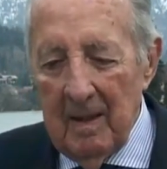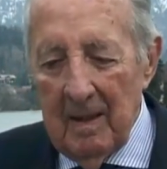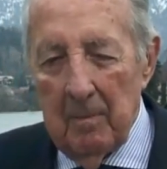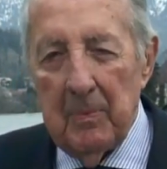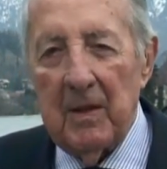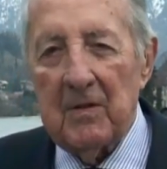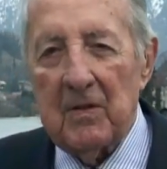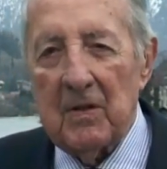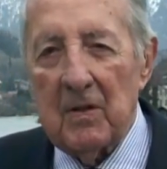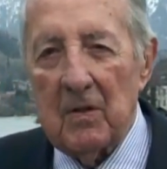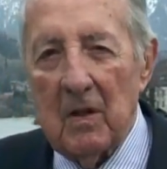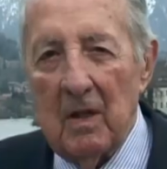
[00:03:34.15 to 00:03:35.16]
im
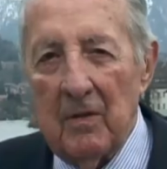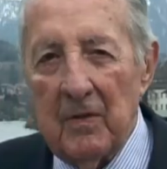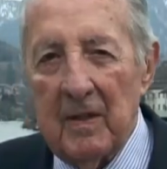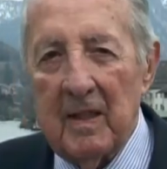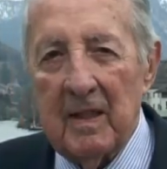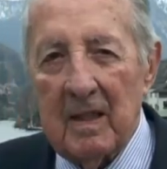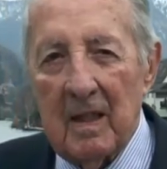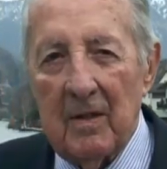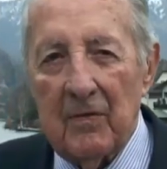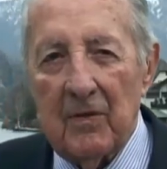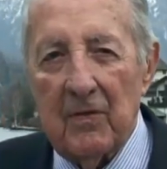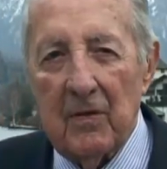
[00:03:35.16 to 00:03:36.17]
Persischen Golf und der
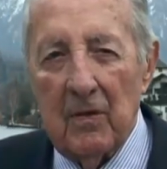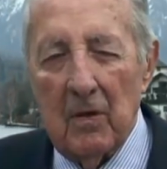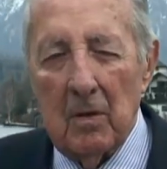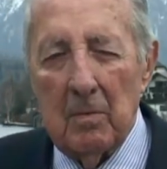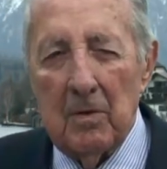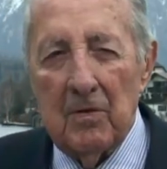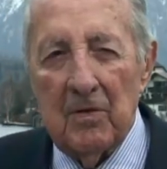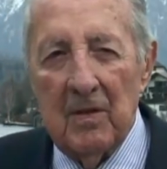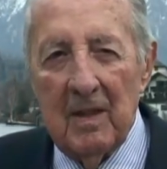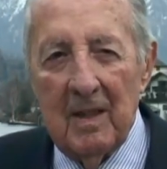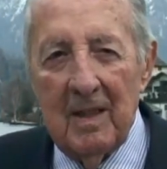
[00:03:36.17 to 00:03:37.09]
Straße von Hormuz